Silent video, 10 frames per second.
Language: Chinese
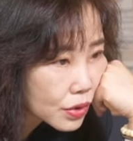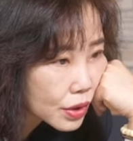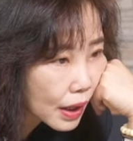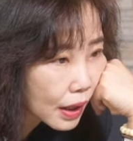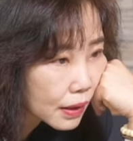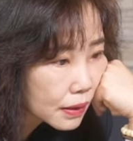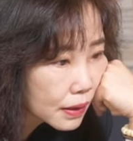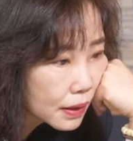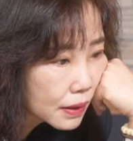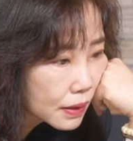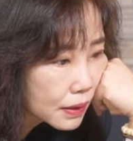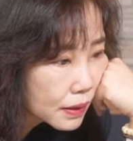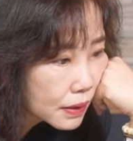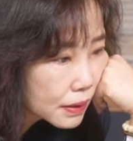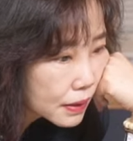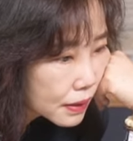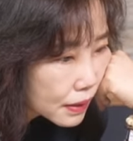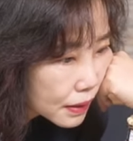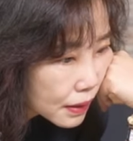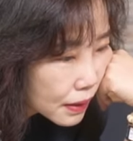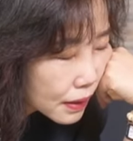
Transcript: 涨了